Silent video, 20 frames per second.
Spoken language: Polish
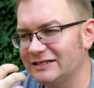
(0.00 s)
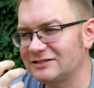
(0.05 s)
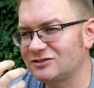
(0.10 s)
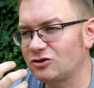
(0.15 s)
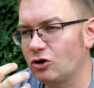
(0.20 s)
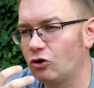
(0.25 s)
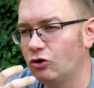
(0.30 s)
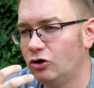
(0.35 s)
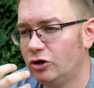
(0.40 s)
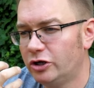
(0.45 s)
jest
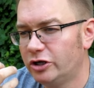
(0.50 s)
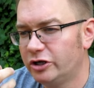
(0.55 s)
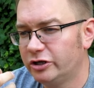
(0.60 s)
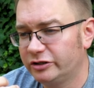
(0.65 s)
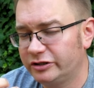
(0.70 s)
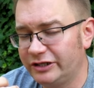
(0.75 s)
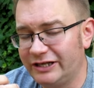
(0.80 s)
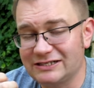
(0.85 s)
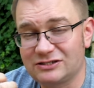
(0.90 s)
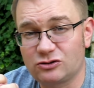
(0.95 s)
to,
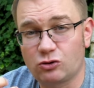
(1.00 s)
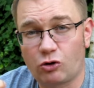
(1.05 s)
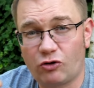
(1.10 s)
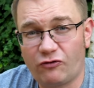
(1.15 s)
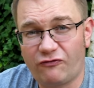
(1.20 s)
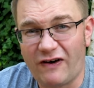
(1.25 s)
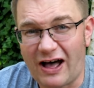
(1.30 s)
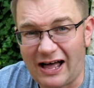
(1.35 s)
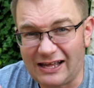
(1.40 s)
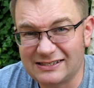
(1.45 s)
nie jest to
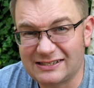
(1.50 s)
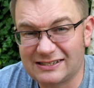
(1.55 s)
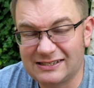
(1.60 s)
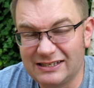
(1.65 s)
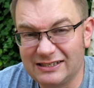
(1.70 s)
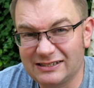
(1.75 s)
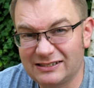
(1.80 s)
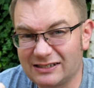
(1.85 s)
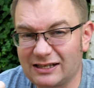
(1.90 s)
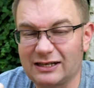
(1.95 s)
kwas
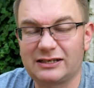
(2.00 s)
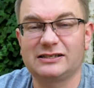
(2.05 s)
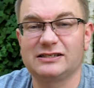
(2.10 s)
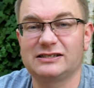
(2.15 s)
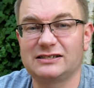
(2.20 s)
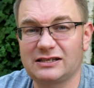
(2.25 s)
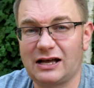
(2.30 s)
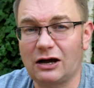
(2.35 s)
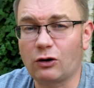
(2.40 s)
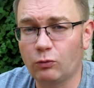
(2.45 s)
nie jest taki
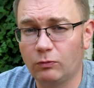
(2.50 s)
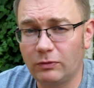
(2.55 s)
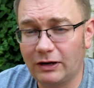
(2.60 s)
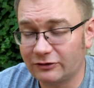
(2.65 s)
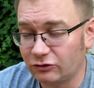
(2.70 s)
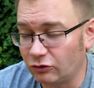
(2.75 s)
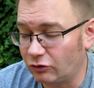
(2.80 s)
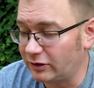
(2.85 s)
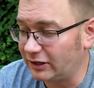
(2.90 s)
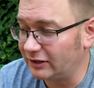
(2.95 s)
z
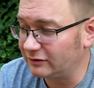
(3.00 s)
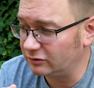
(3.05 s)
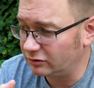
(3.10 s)
akumulatora,